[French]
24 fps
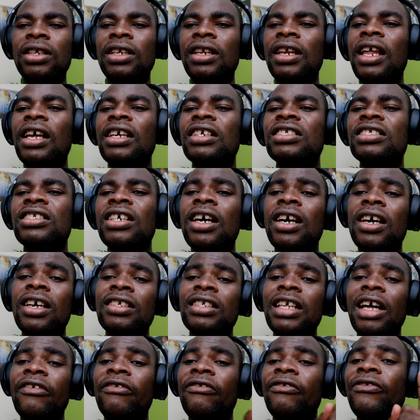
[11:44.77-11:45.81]
les gens que
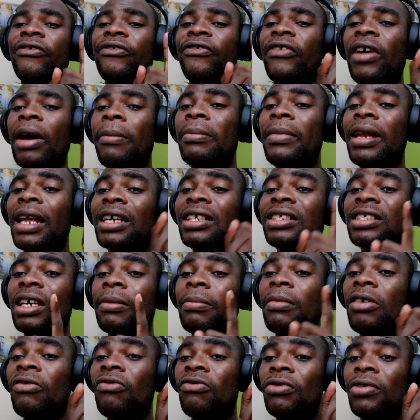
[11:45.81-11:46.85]
sa femme n'a
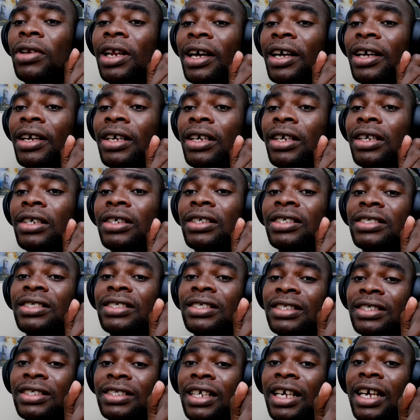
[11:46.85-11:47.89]
jamais vus là.
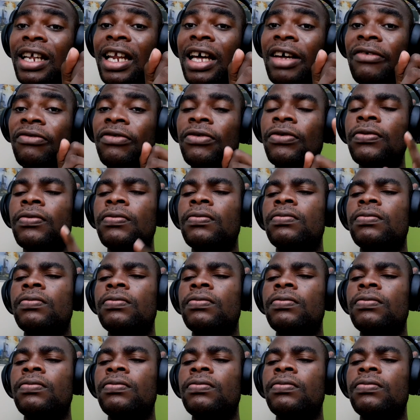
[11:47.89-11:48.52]
C'est elle a vu.